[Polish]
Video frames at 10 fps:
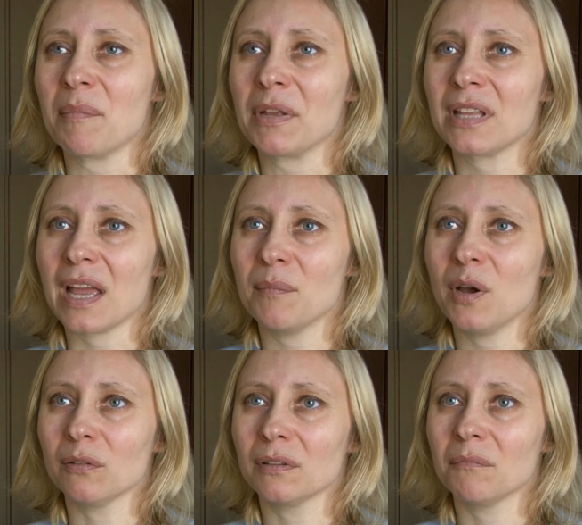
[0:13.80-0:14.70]

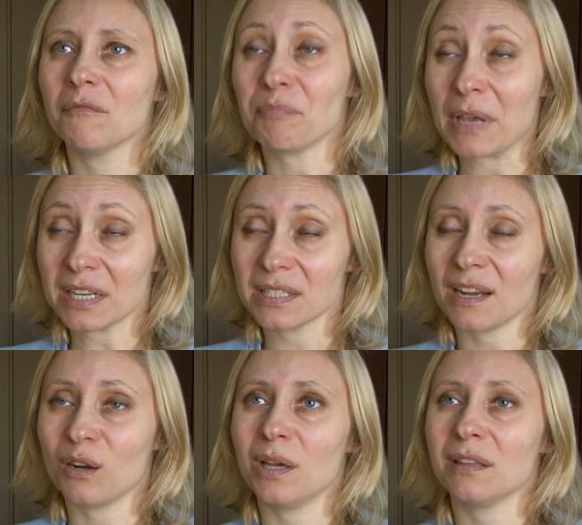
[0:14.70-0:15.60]
pamiętajmy o tym w
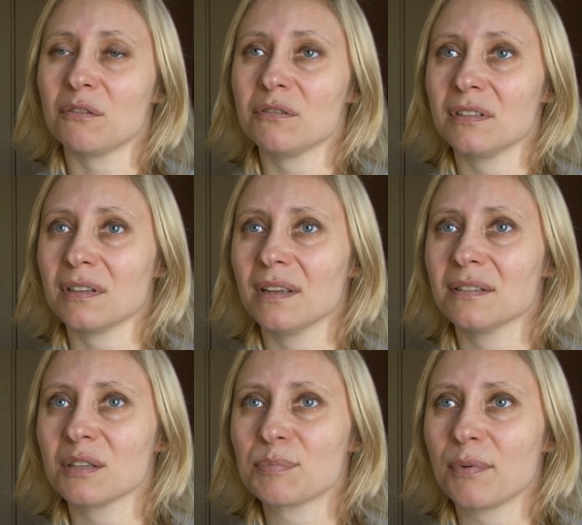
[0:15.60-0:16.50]
pierwszej kolejności, że
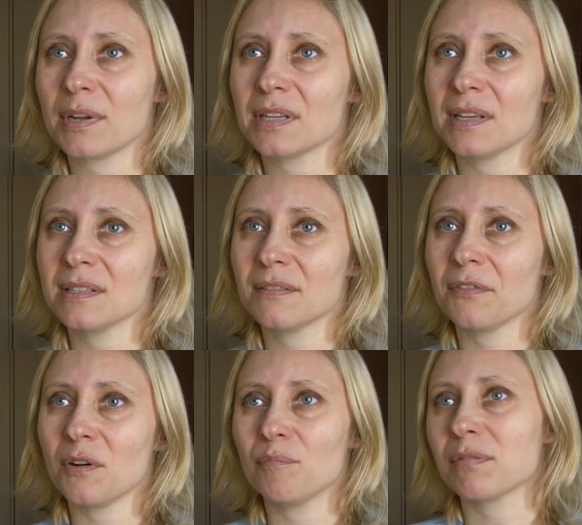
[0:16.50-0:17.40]
jest to
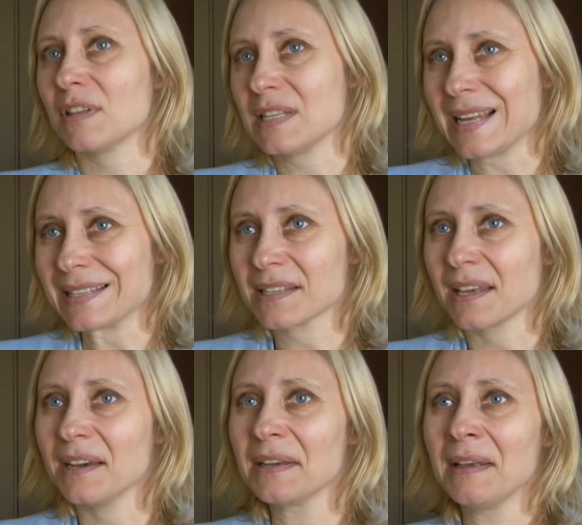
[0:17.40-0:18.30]
społeczeństwo
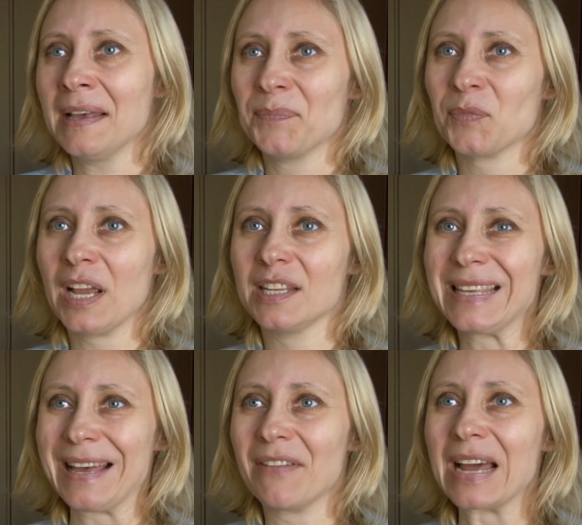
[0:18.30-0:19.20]
protestanckie,
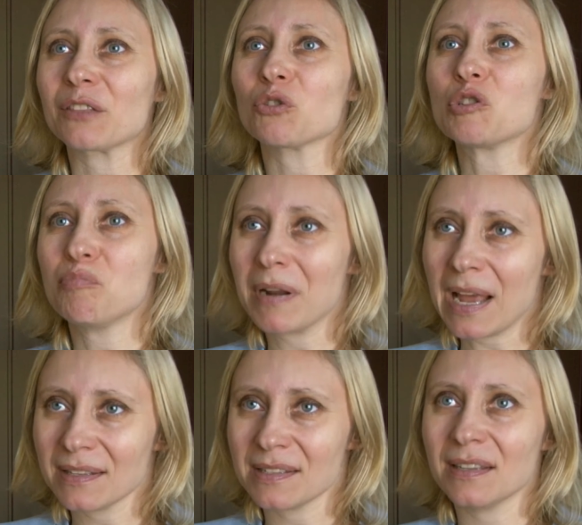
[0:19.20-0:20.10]
gdzie ta wartość
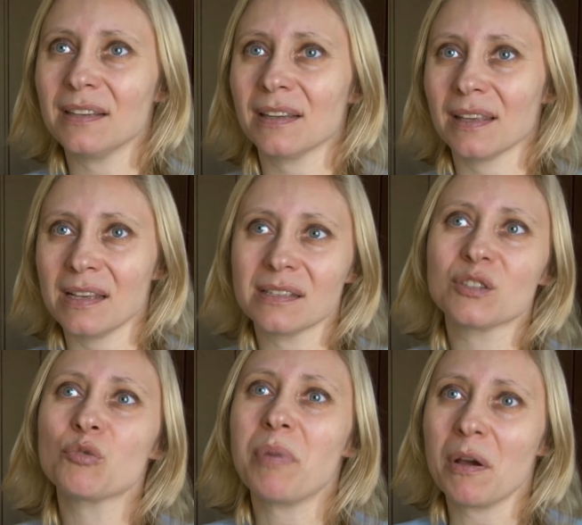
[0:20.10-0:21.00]
pracy jest
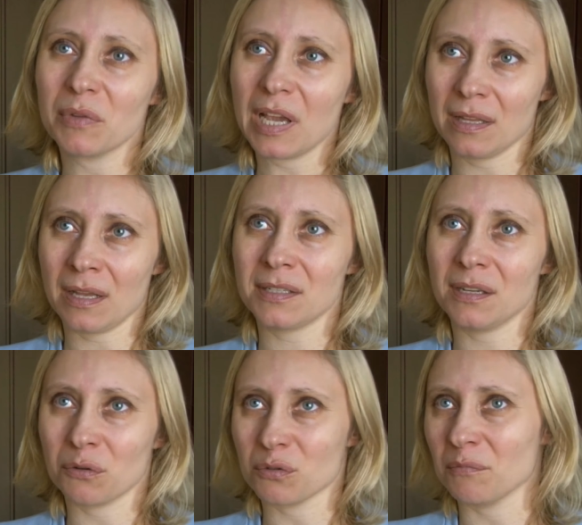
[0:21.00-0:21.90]
zupełnie
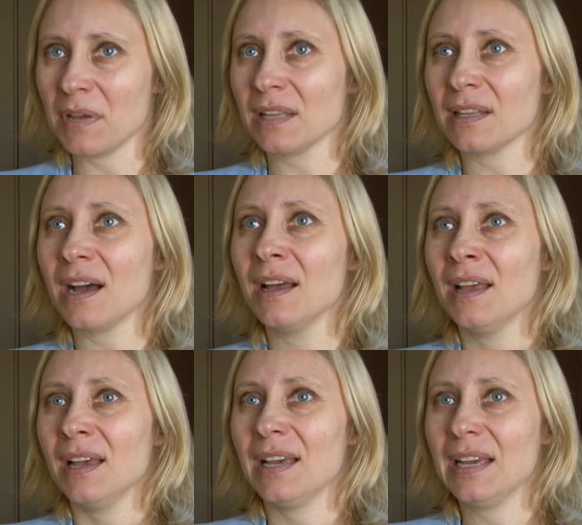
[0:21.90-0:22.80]
inaczej rozumiana
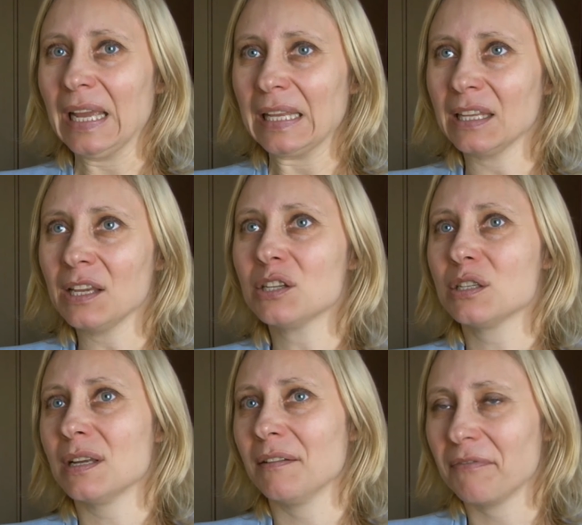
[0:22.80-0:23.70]
e,
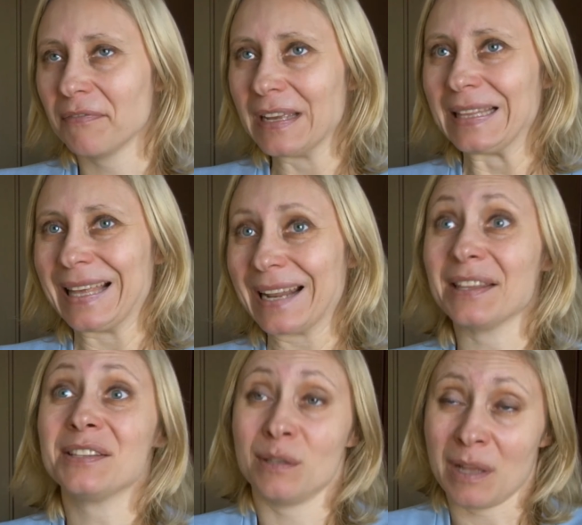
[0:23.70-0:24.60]
niż w
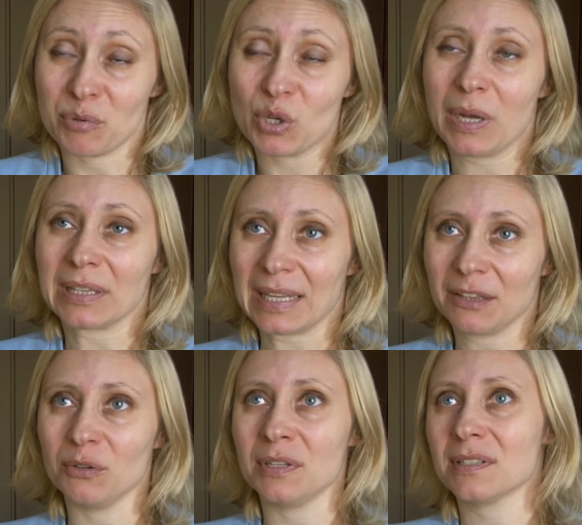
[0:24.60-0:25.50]
tradycji na przykład
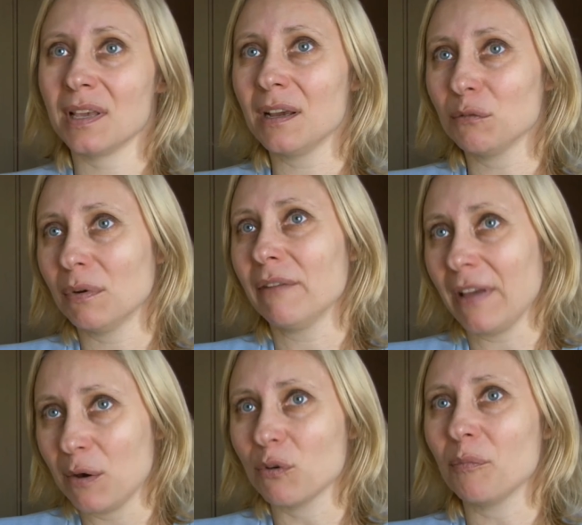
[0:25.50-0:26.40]
katolickiej, która
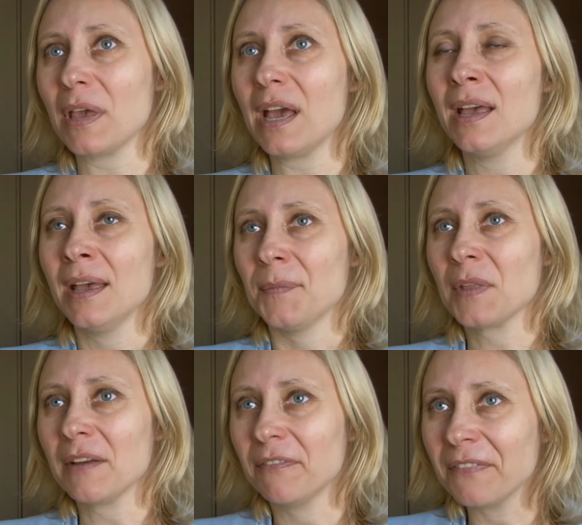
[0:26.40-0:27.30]
w Europie
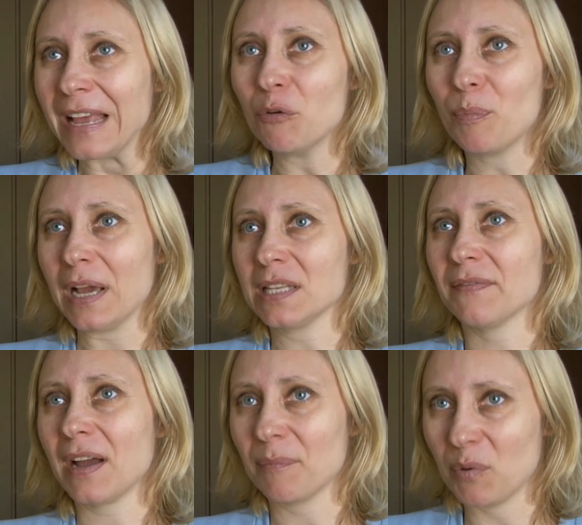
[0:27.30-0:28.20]
w wielu
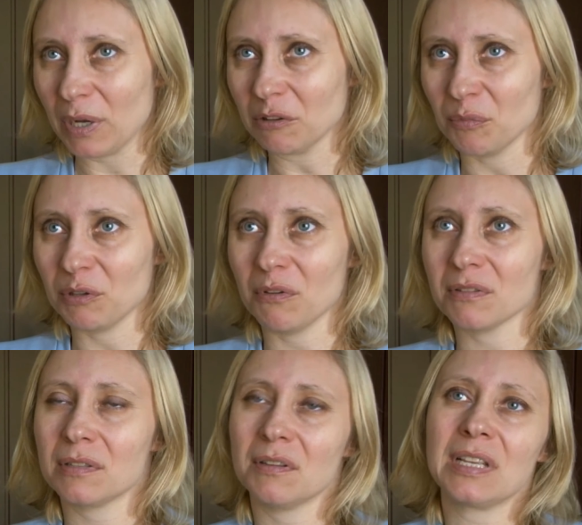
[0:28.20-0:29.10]
państwach była
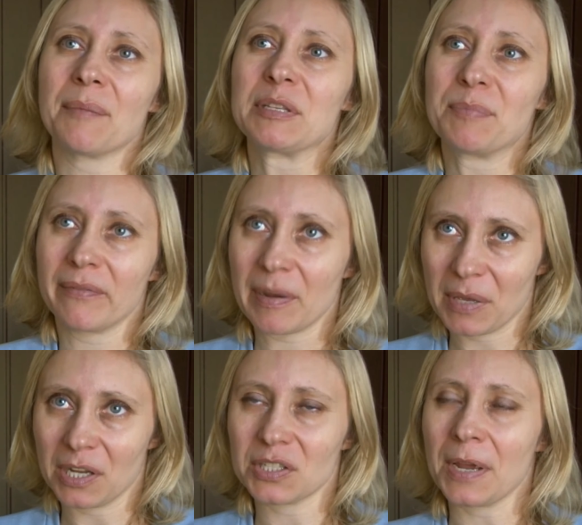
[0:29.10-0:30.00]
dominująca. To jest jakby sprawa
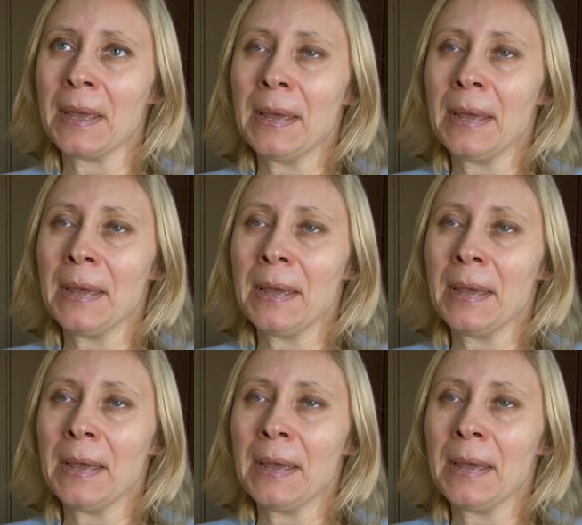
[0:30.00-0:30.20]
pierwsza.